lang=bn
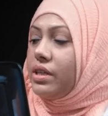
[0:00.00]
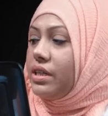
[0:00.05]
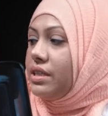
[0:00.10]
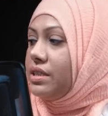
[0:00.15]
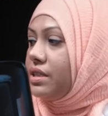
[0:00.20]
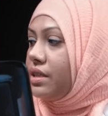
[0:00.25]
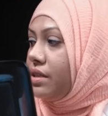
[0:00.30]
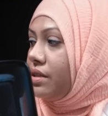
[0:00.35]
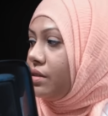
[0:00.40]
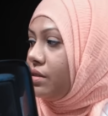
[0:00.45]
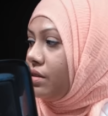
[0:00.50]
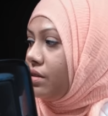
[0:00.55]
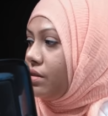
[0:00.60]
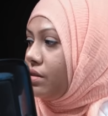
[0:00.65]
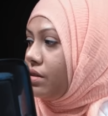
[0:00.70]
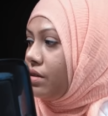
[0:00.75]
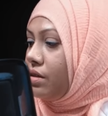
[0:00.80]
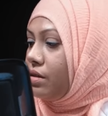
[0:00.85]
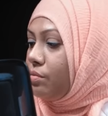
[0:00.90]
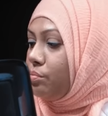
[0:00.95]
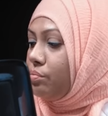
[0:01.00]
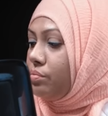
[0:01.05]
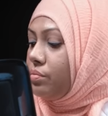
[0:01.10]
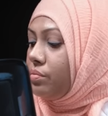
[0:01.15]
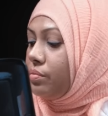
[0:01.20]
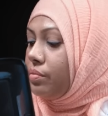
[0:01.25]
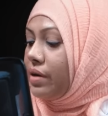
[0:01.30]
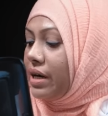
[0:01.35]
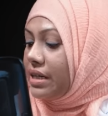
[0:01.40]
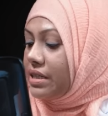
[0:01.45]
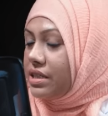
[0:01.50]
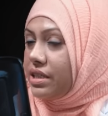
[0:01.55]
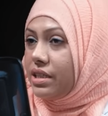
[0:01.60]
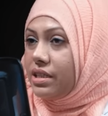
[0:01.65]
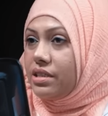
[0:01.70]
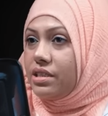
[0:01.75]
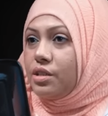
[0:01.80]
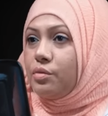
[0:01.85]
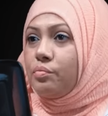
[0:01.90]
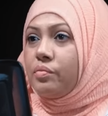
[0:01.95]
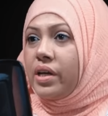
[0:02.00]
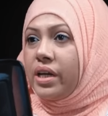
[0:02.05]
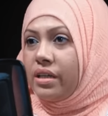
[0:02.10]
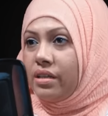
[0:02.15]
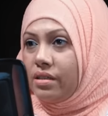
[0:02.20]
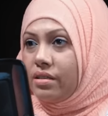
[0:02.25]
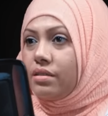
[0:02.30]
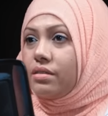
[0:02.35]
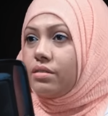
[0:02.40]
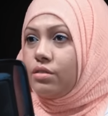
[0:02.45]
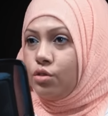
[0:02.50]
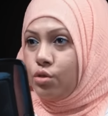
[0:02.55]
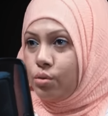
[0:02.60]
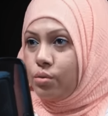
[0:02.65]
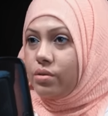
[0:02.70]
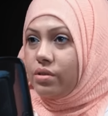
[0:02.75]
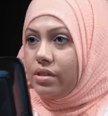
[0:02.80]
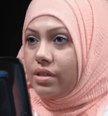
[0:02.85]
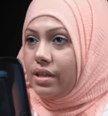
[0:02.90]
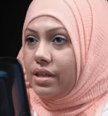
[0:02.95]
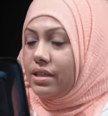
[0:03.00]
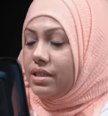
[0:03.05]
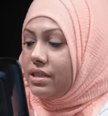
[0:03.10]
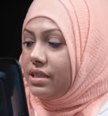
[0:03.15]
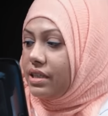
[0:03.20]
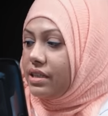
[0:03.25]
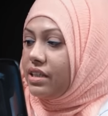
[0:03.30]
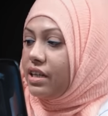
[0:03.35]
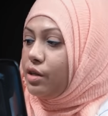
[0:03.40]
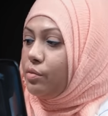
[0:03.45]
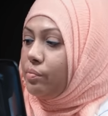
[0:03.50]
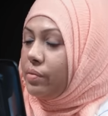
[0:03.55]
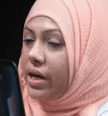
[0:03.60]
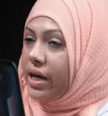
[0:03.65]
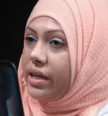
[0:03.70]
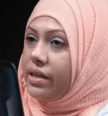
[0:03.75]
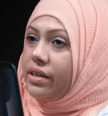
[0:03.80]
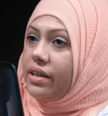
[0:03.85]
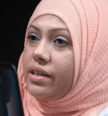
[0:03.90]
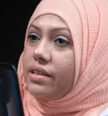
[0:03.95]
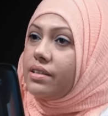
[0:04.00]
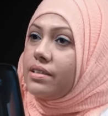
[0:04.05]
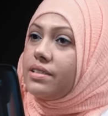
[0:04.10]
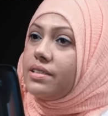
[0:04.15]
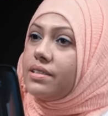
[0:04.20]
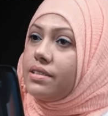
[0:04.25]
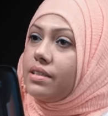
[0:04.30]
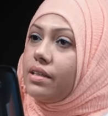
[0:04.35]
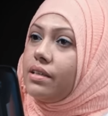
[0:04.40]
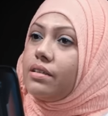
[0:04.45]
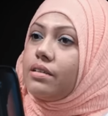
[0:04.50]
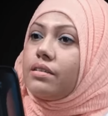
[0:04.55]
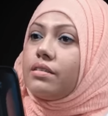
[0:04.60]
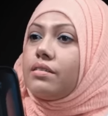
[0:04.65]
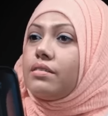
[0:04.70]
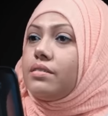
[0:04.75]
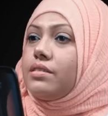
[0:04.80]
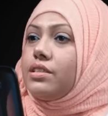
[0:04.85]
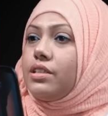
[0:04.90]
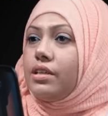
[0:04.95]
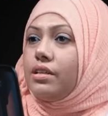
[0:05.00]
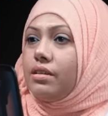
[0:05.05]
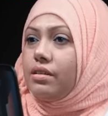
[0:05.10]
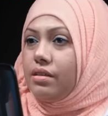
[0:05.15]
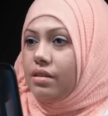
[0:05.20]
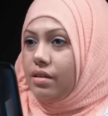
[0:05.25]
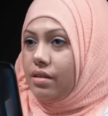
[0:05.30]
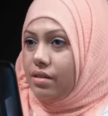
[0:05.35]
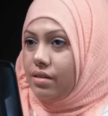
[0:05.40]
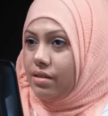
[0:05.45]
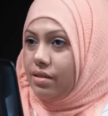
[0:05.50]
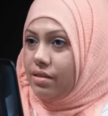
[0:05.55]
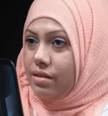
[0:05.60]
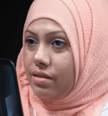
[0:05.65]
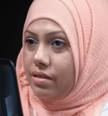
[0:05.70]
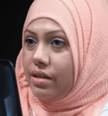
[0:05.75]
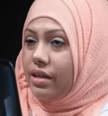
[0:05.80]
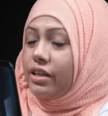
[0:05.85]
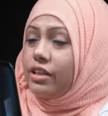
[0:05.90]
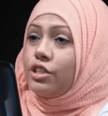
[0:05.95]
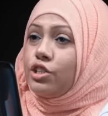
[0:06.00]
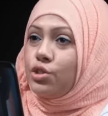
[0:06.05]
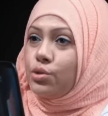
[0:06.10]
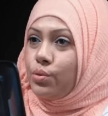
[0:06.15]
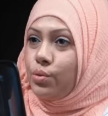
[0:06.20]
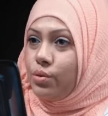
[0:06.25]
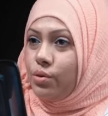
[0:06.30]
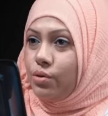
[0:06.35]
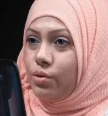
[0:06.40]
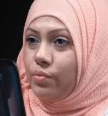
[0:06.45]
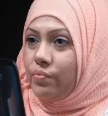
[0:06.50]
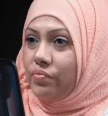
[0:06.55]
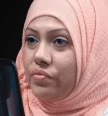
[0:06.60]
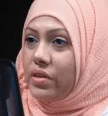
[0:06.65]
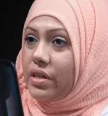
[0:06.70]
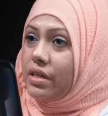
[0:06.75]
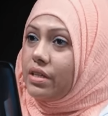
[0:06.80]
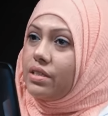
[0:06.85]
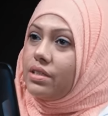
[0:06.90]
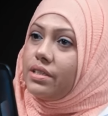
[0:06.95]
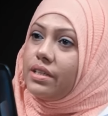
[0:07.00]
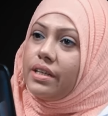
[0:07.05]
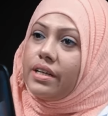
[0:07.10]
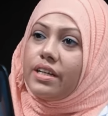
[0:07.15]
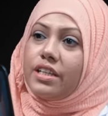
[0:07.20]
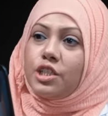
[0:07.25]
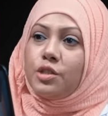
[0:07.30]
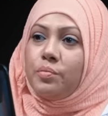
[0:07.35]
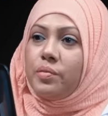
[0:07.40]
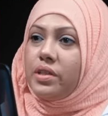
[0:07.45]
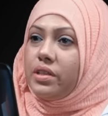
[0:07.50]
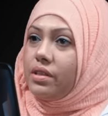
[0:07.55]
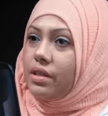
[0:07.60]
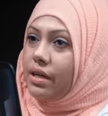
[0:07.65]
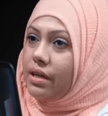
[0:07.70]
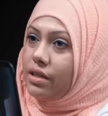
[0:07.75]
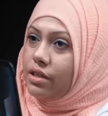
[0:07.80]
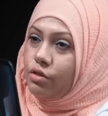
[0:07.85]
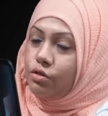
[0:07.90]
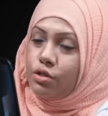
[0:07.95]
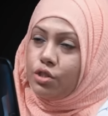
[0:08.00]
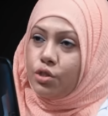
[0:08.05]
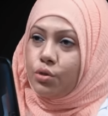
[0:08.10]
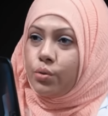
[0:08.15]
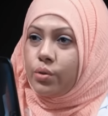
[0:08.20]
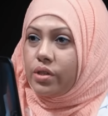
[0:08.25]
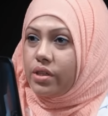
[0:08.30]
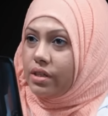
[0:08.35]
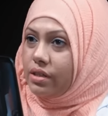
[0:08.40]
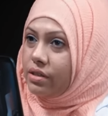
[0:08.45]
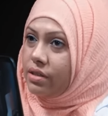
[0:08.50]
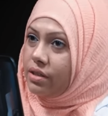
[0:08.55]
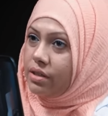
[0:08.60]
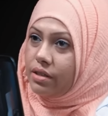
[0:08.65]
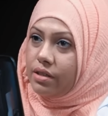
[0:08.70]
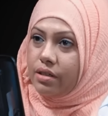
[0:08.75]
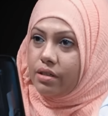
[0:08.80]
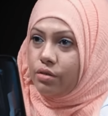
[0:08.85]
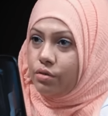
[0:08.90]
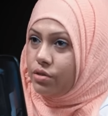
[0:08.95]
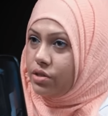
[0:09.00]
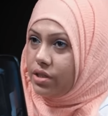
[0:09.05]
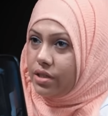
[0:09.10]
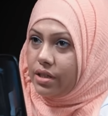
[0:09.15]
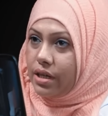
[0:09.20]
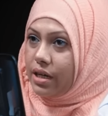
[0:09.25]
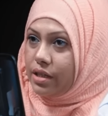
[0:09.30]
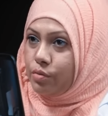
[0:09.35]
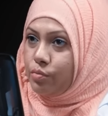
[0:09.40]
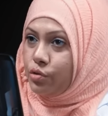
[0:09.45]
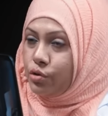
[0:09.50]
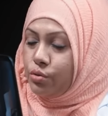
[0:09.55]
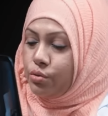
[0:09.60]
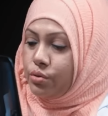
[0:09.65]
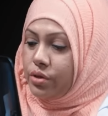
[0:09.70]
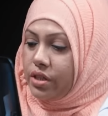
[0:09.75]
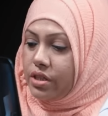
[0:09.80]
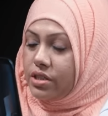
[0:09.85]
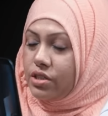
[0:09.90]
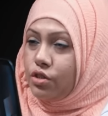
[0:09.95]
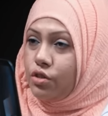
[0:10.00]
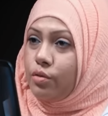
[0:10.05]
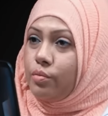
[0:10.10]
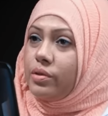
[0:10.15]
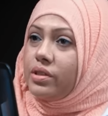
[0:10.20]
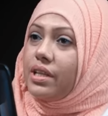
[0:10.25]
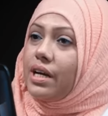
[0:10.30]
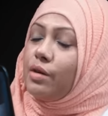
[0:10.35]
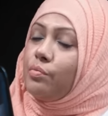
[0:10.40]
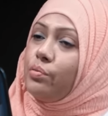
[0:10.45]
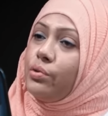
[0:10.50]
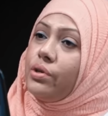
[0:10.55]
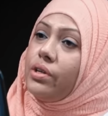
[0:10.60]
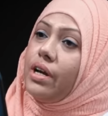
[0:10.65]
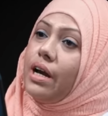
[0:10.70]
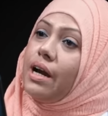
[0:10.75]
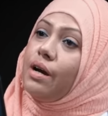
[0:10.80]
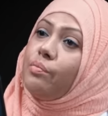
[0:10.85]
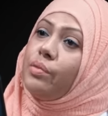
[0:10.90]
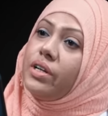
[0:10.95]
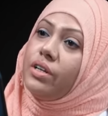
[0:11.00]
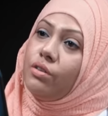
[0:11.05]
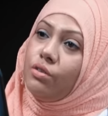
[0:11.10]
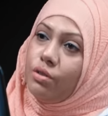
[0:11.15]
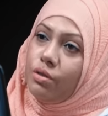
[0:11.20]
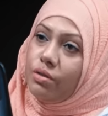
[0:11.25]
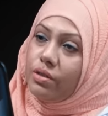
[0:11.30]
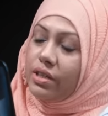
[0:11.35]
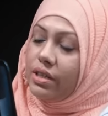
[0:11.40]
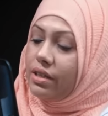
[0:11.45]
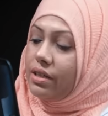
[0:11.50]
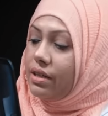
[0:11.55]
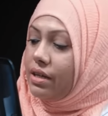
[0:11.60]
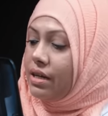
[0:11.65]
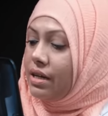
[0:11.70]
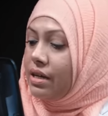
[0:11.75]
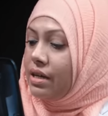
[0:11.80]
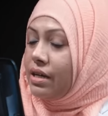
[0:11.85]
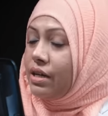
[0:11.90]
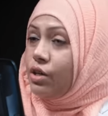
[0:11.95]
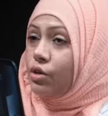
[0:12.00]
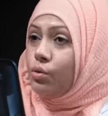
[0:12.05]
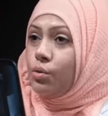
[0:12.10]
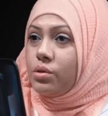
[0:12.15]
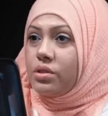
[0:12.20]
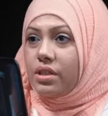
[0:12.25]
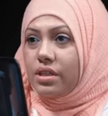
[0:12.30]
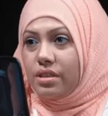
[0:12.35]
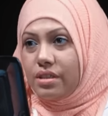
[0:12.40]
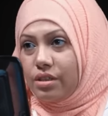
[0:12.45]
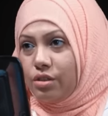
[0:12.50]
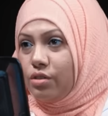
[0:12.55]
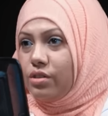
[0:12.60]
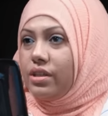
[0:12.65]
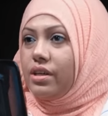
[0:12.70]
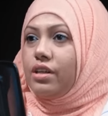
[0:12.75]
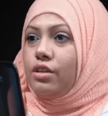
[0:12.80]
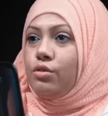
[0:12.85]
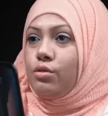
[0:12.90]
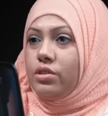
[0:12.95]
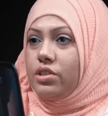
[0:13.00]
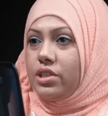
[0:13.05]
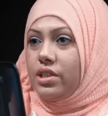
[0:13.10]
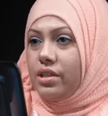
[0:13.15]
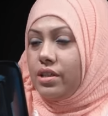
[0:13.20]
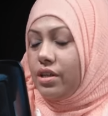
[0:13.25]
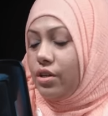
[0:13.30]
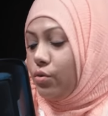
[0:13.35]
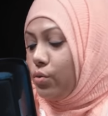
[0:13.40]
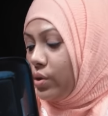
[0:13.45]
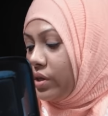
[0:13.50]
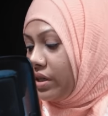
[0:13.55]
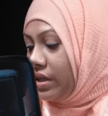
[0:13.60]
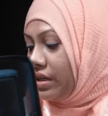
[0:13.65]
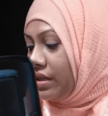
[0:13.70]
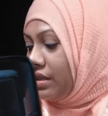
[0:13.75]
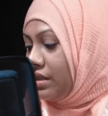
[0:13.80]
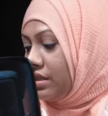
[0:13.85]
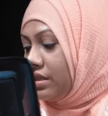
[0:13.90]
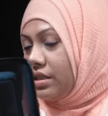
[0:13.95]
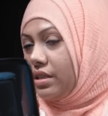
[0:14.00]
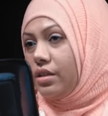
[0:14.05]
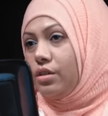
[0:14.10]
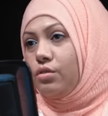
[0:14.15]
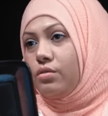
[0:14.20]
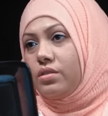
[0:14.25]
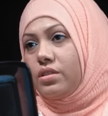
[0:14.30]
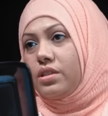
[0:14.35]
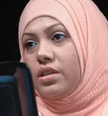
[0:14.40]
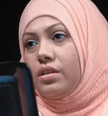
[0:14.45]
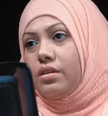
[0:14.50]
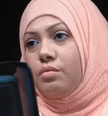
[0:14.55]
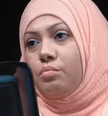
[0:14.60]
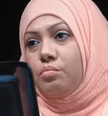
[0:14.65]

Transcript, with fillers: কি যে বাসার যে মেইন ডোরটা সেটার বাইরে একটা সিঙ্ক সে অ্যারেঞ্জ করলো যে আসবে তাকে হচ্ছে ওইখান থেকে হচ্ছে হাত মুখ ধুয়ে আসতে হবে তারপরে আবার হলো কি ওটাতেও তার হচ্ছে না ওইখানে সে হচ্ছে